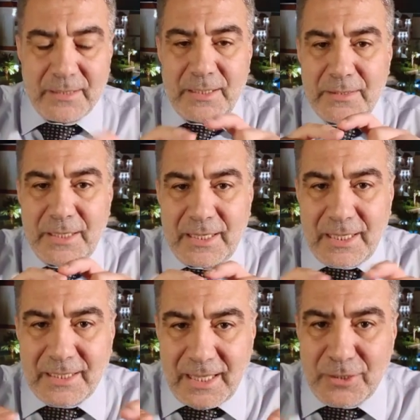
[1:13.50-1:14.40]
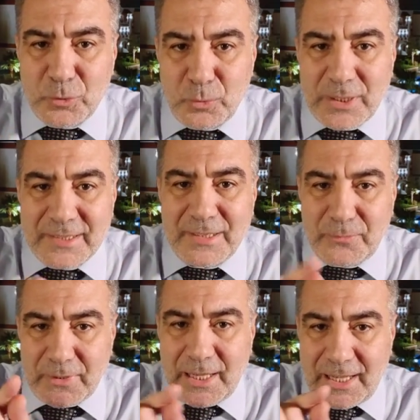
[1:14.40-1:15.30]
تظهر لك أيقونة
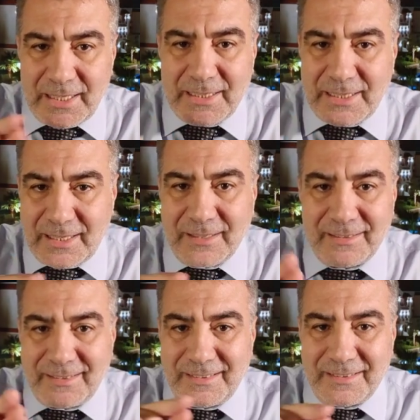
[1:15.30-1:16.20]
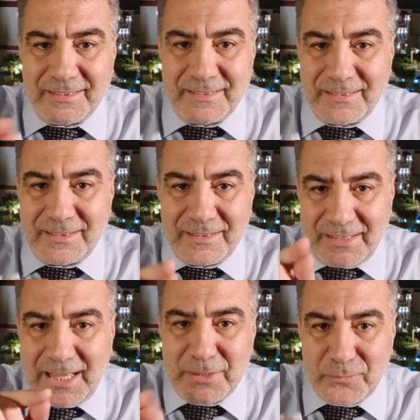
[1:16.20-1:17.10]
صفراء عليها آه،
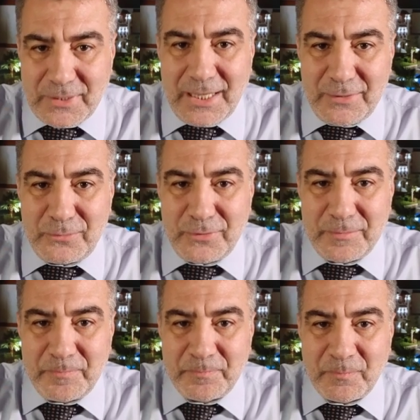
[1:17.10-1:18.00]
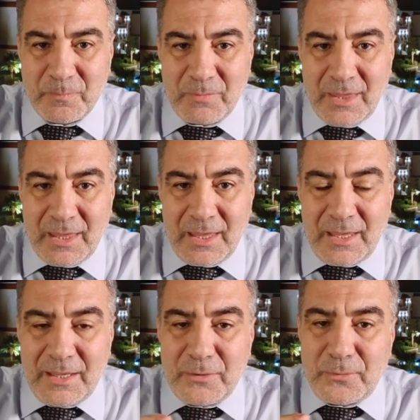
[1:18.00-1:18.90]
حرف كاف
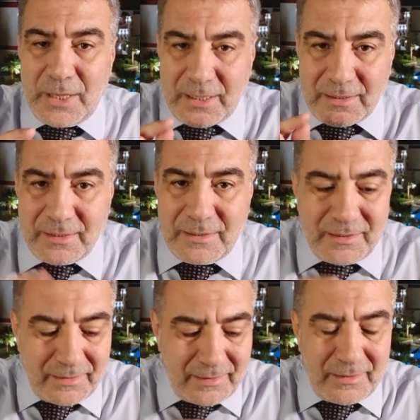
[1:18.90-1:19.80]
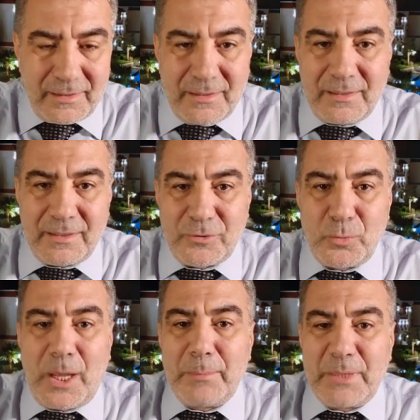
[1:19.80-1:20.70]

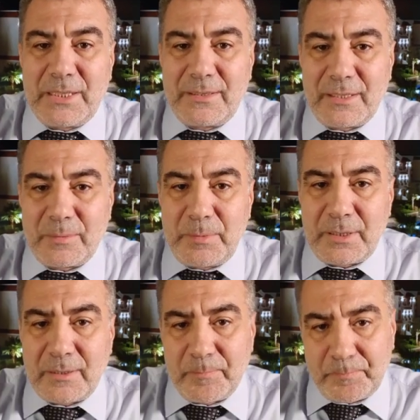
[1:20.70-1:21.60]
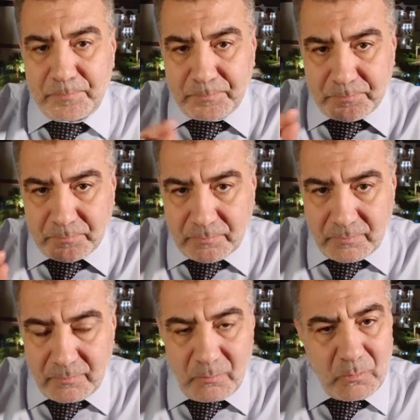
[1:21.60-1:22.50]
فتحمل آه، التطبيق
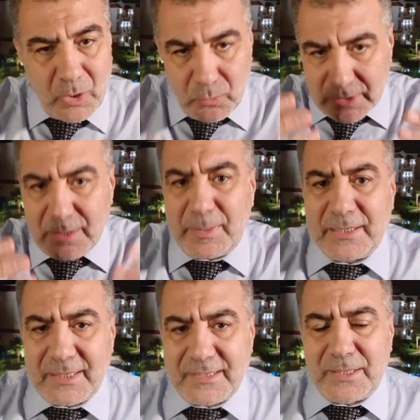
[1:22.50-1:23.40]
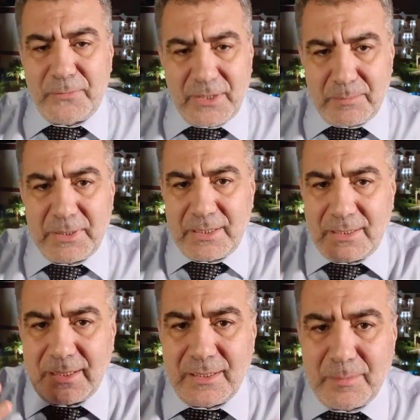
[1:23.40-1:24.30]
وطبعا تستفيد
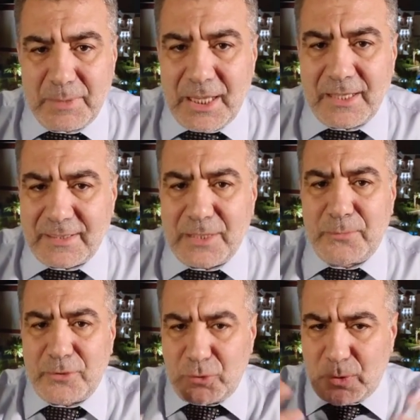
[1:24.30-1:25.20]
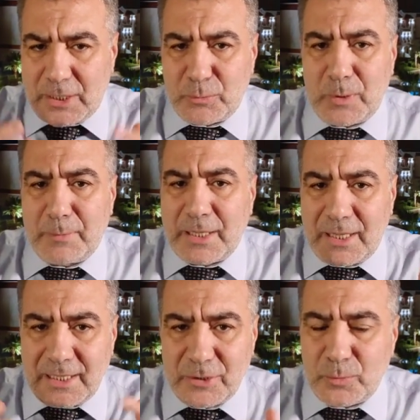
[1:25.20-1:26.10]
من مئات الفيديوهات
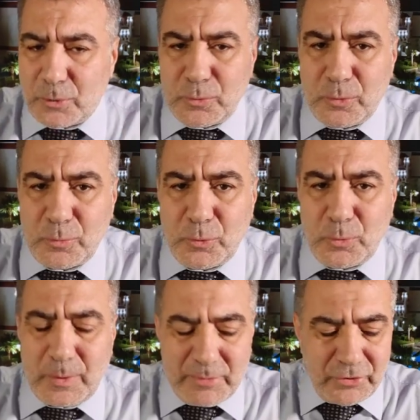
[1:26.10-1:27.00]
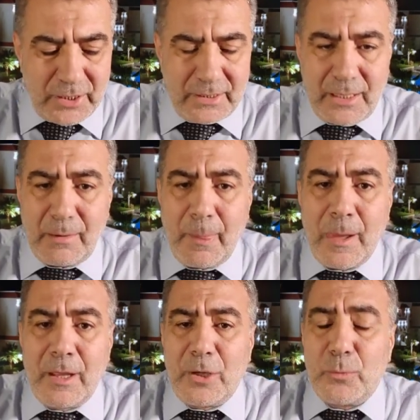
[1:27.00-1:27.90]
والمقالات والكتب كلها مجانية
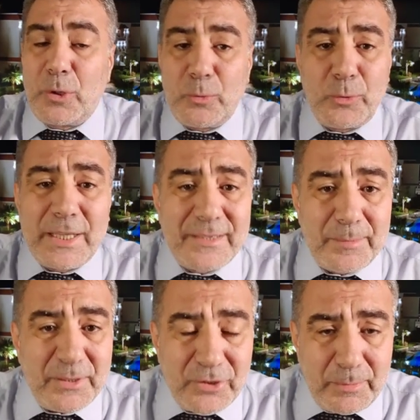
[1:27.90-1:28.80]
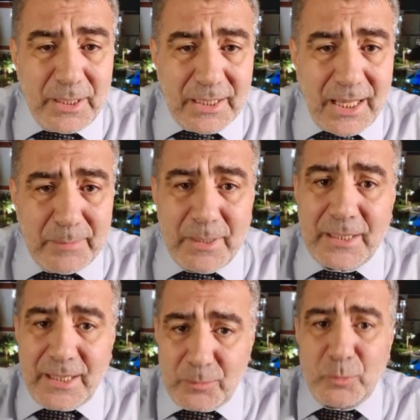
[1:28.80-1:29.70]
وهو مناسب لجميع
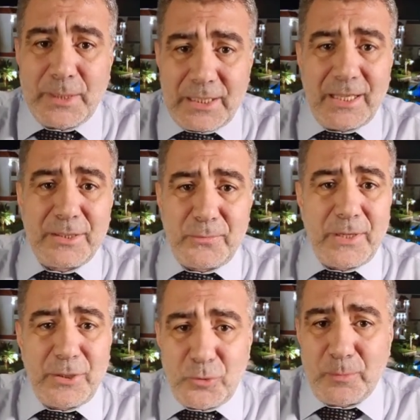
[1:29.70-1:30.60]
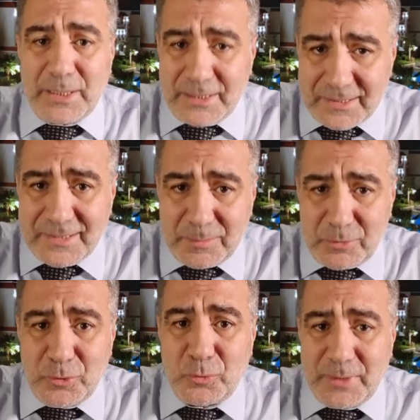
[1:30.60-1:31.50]
الأعمار يعني ممكن لأطفالكم أن
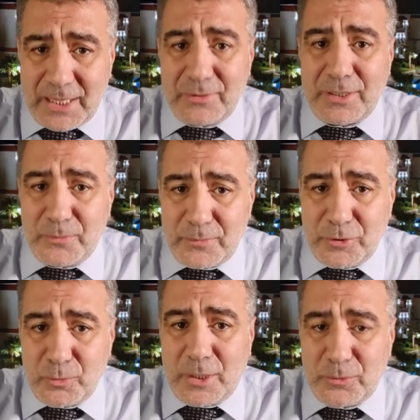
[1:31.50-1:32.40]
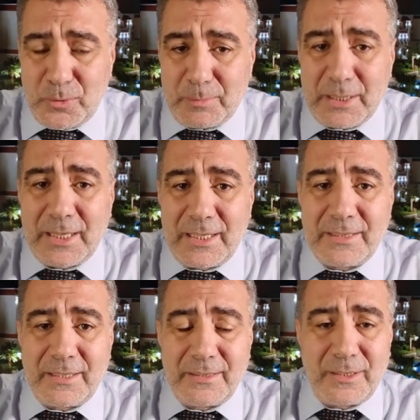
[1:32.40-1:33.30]
يستمتعوا بهذه الفيديوهات
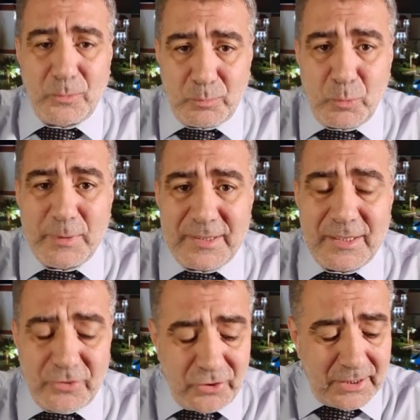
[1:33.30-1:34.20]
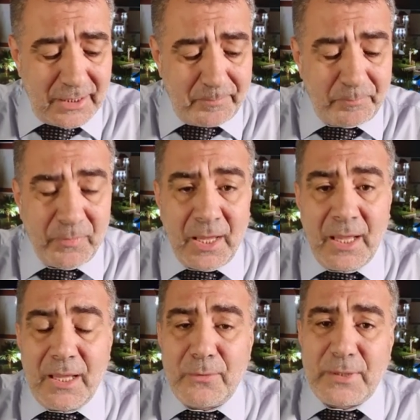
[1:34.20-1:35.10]
والمقالات أيضا مبسط جدا
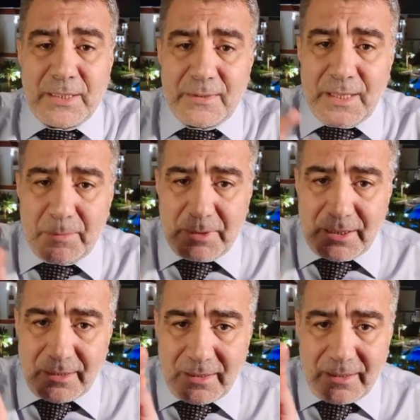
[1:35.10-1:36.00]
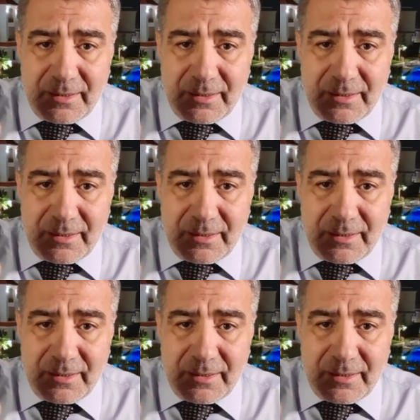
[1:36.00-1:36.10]
فتذهب لل...